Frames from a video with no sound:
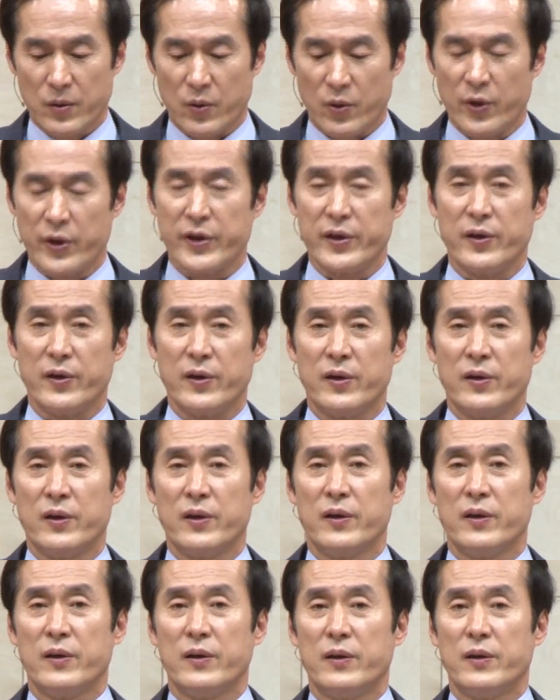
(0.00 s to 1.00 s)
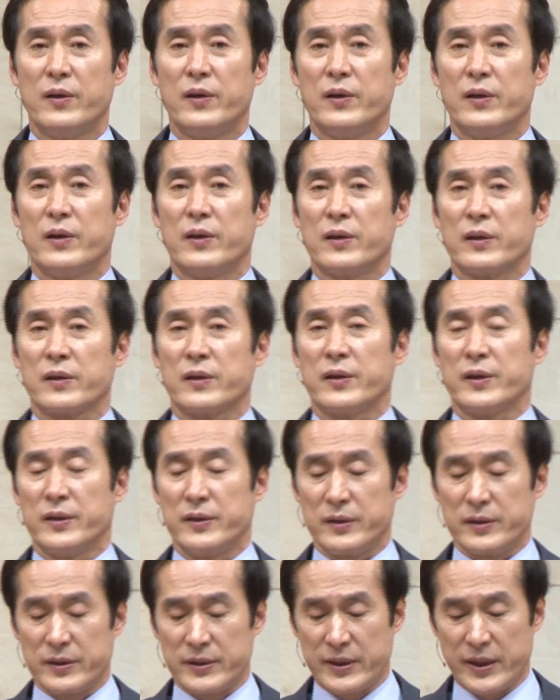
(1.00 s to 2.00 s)
오히려
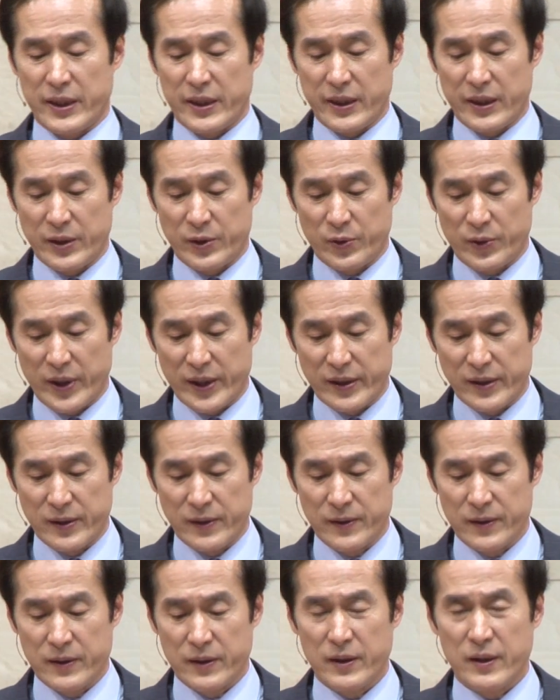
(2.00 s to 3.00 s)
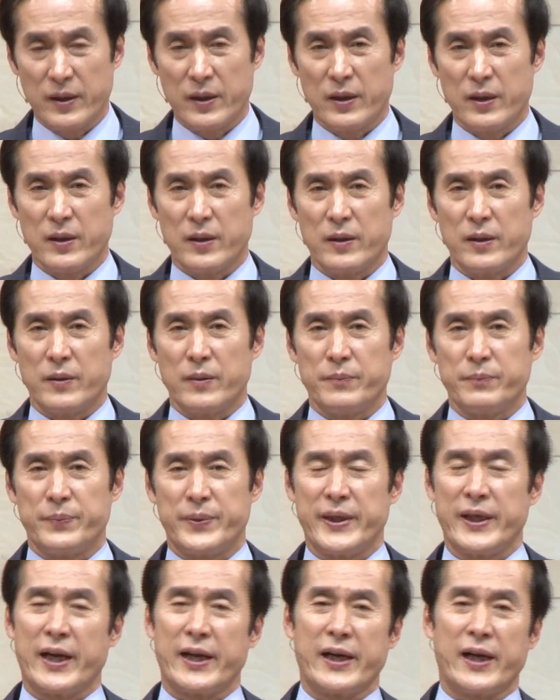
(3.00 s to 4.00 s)
그런 세례 요한을
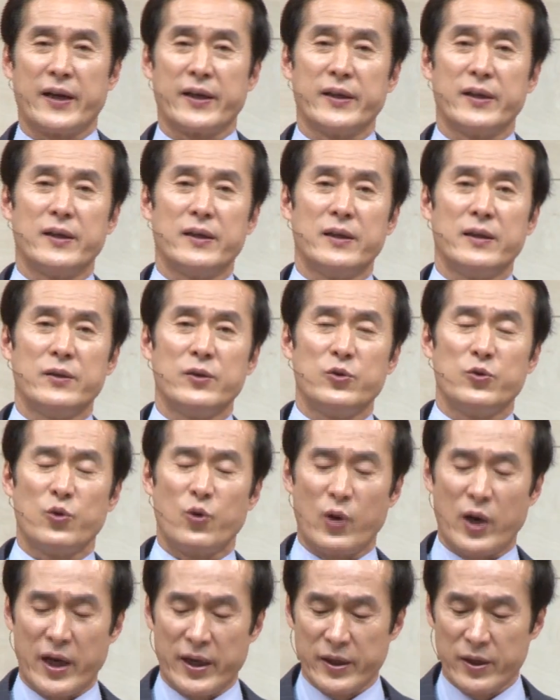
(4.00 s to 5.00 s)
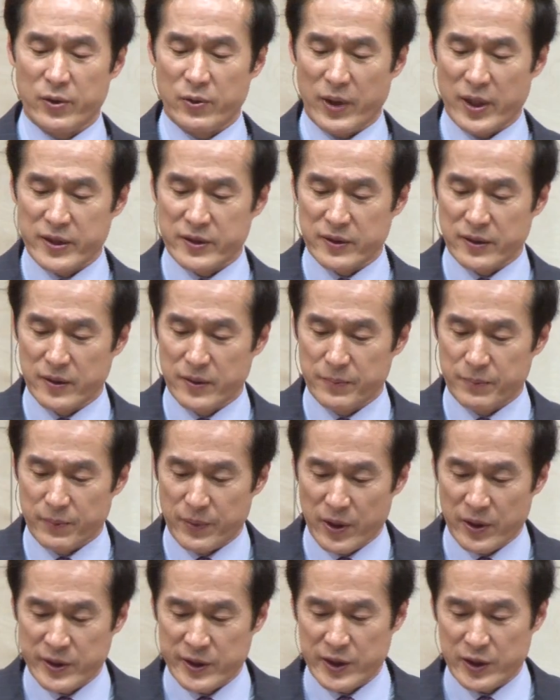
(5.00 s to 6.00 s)
비난하기를 요한은 와서
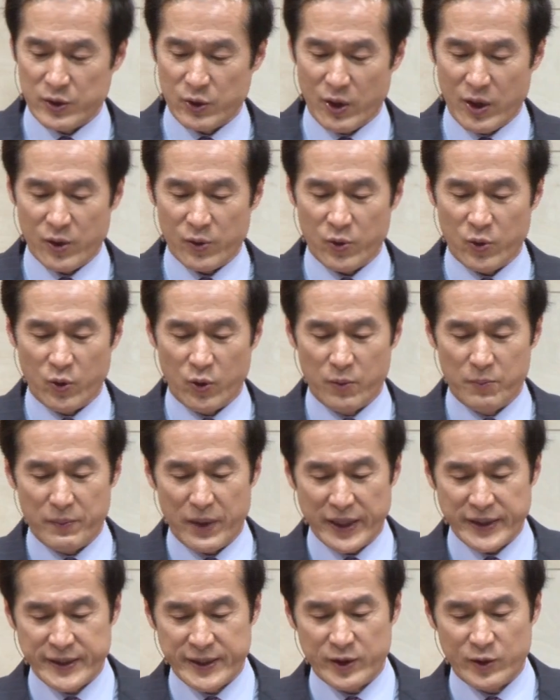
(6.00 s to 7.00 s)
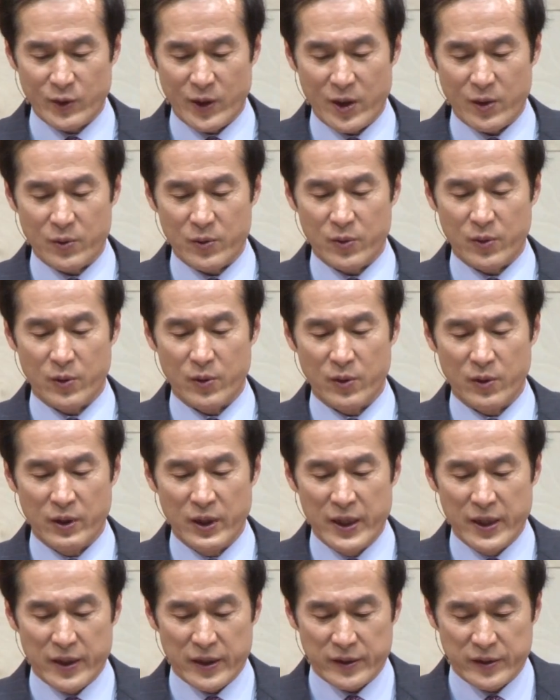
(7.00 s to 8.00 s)
먹지도 않고 마시도 않고
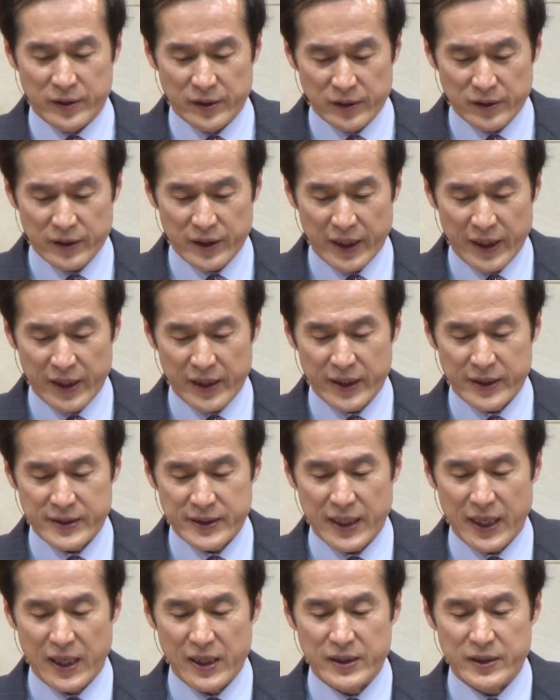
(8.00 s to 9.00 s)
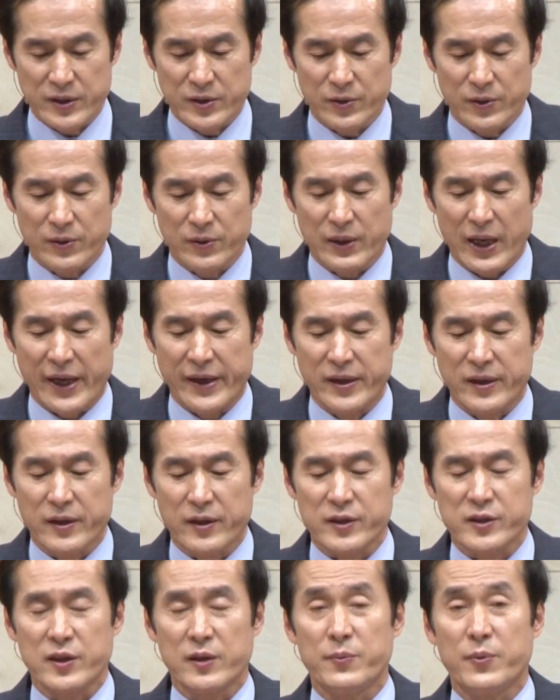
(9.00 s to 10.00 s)
건강하게 살지도 않는
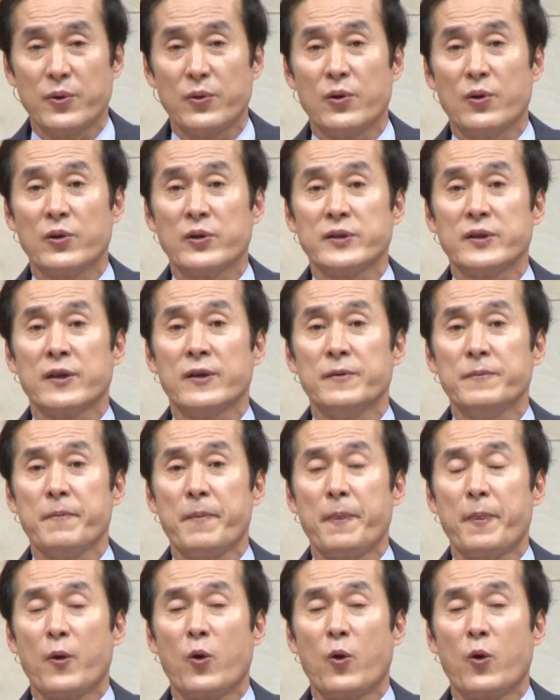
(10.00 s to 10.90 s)
것을 보고 그들은